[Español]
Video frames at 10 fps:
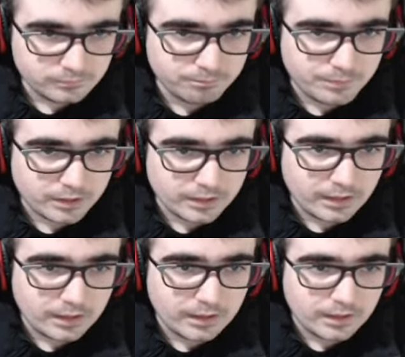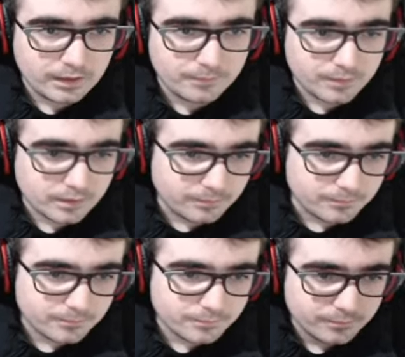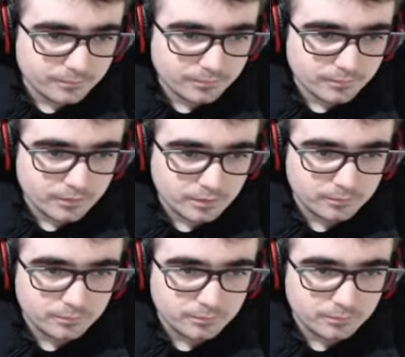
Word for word: Pero aquí, eh, aquí. No.